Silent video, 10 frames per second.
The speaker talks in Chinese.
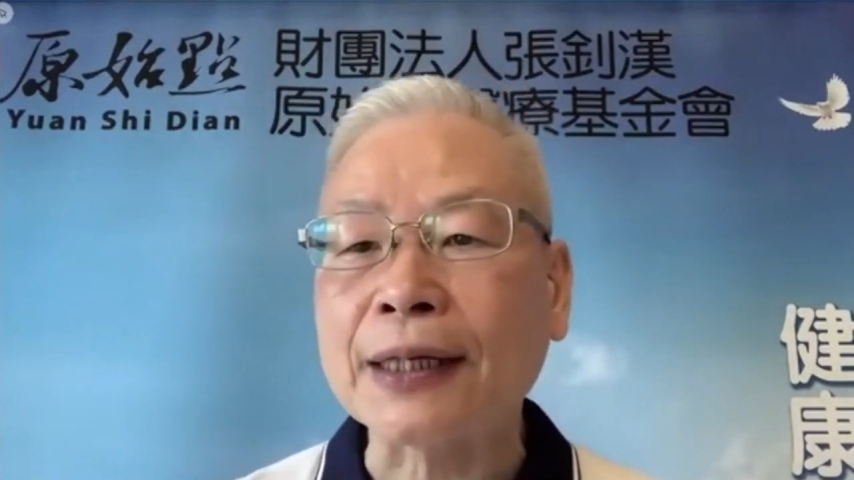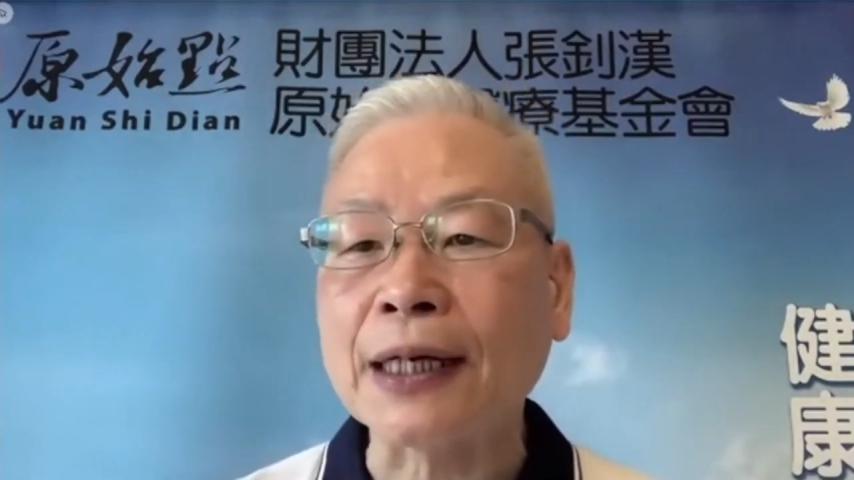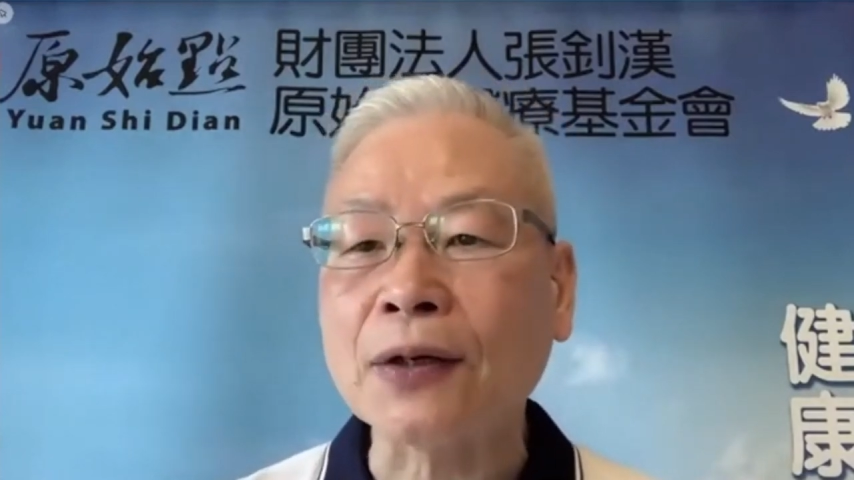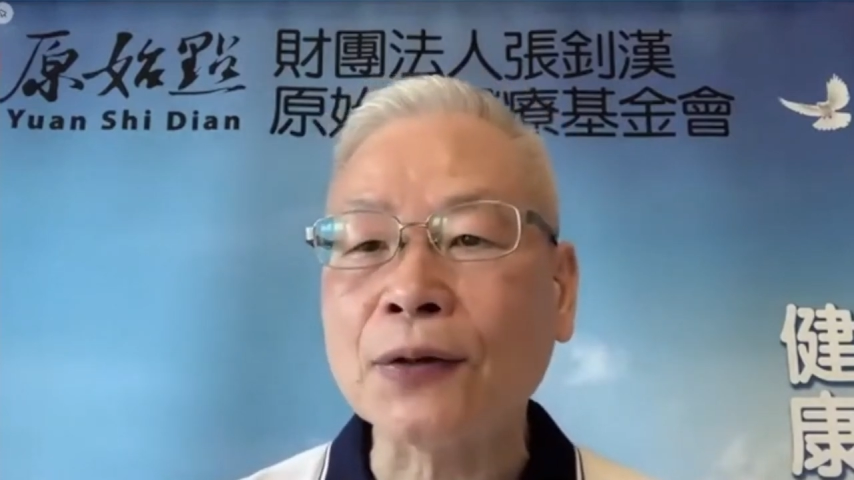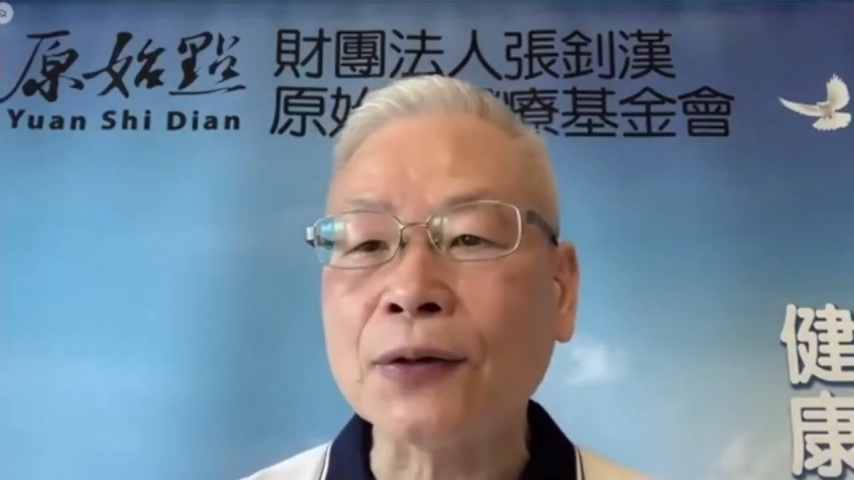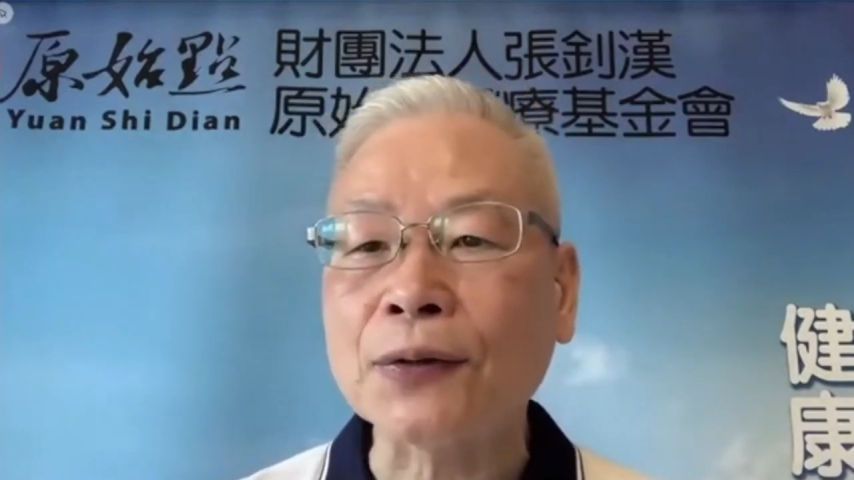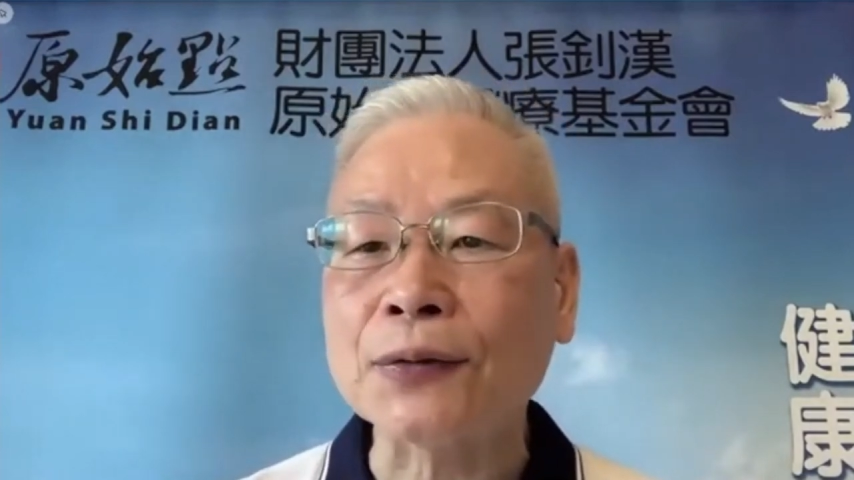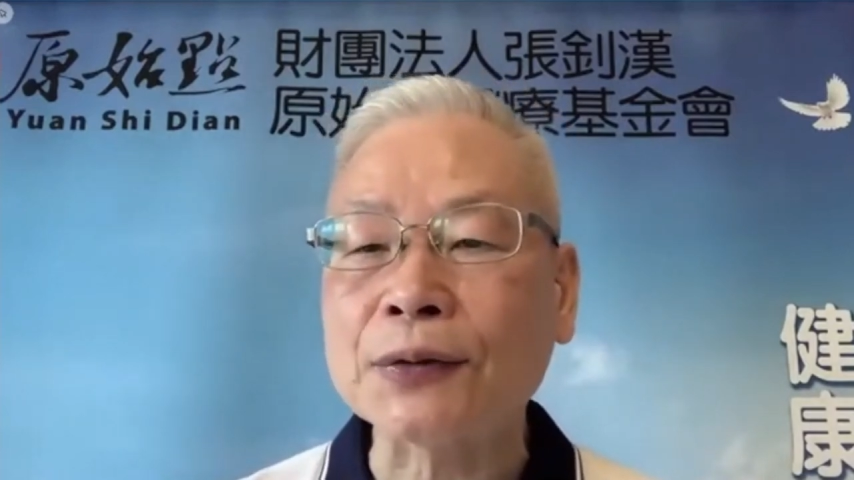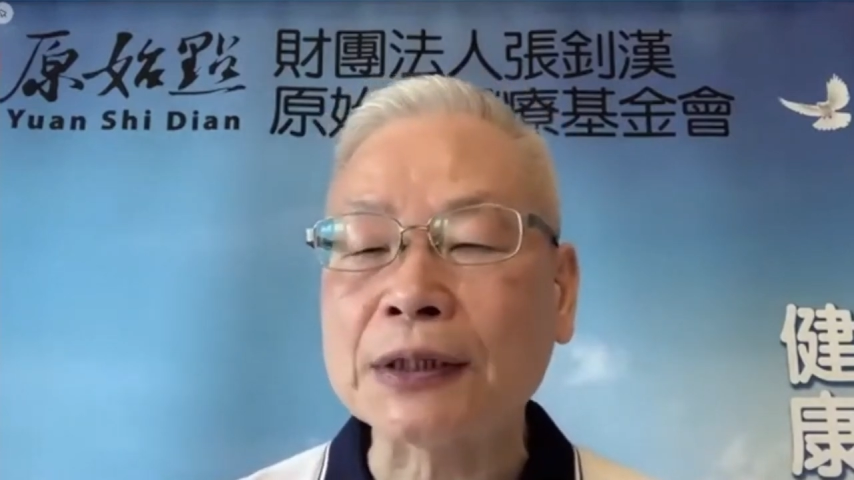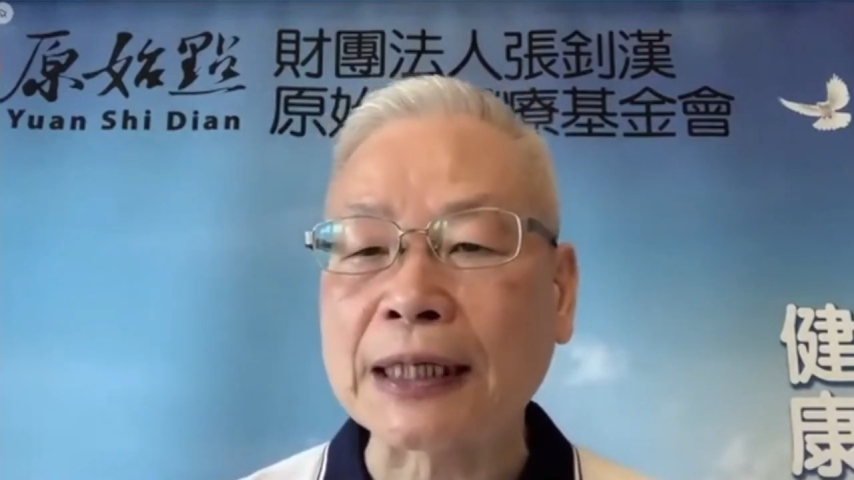然
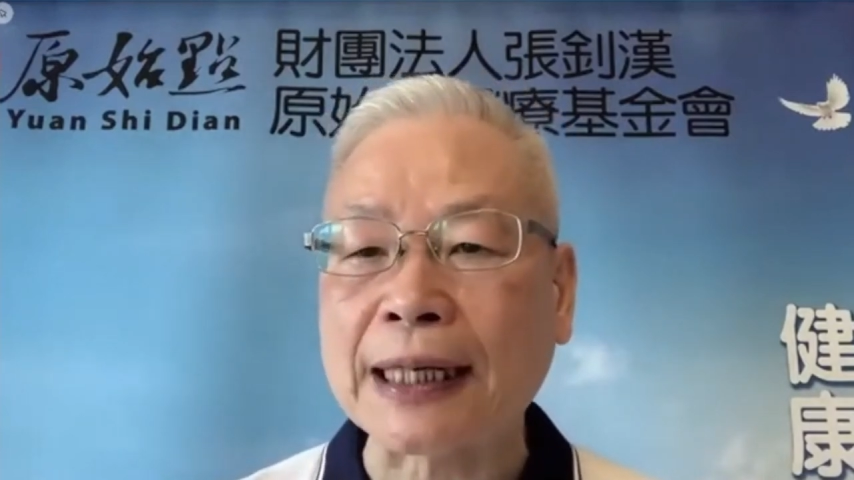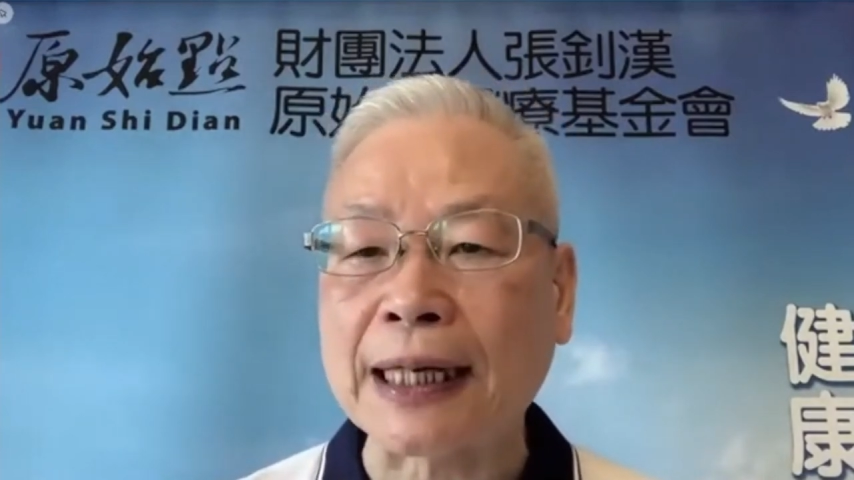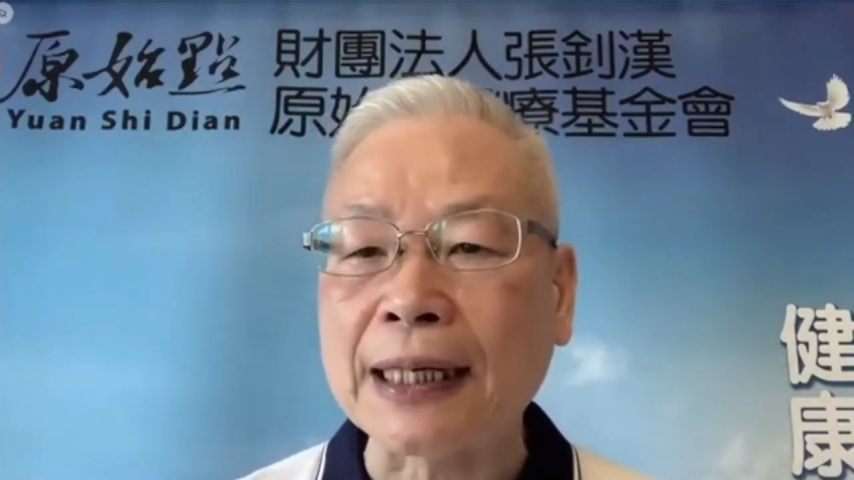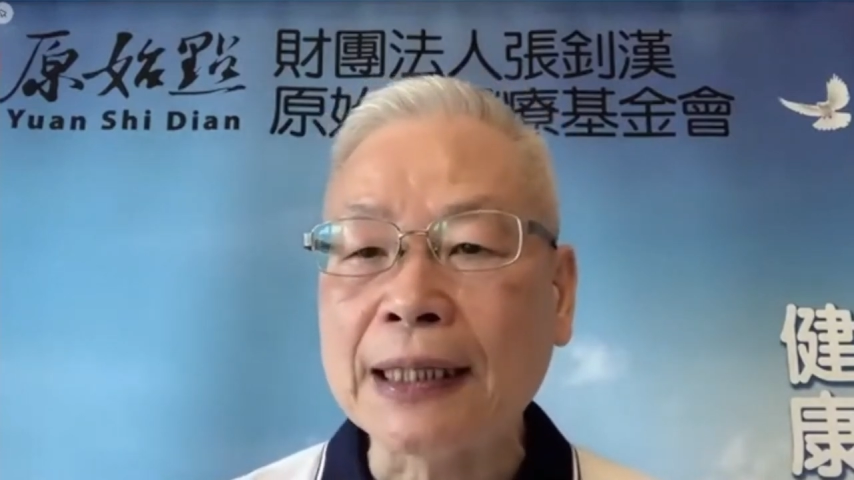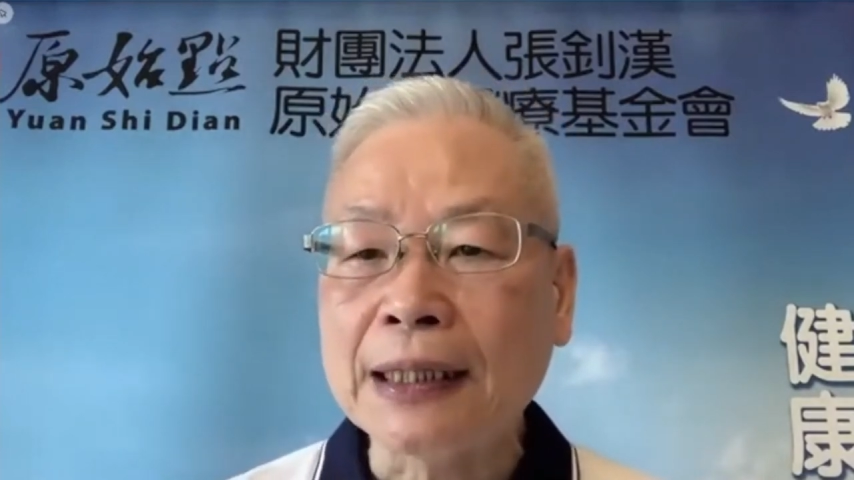后加上